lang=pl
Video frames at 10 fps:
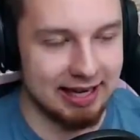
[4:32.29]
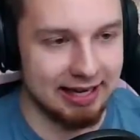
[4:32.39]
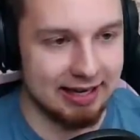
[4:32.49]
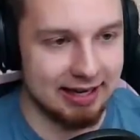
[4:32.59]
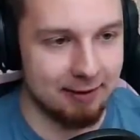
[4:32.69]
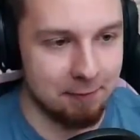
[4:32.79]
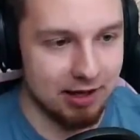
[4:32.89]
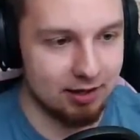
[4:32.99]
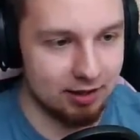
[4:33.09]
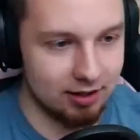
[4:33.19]
Agera
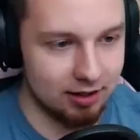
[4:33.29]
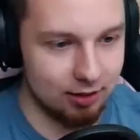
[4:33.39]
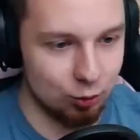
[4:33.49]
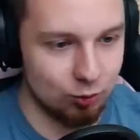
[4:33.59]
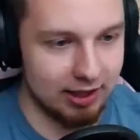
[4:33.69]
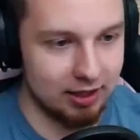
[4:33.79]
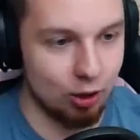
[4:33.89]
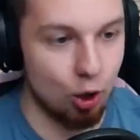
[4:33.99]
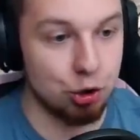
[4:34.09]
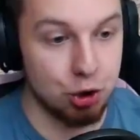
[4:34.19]
e, tutaj
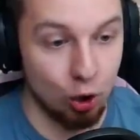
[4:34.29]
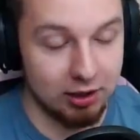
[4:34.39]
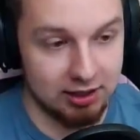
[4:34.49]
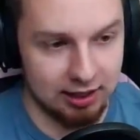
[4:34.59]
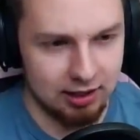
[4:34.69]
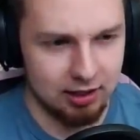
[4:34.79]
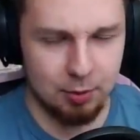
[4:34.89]
osiągnie.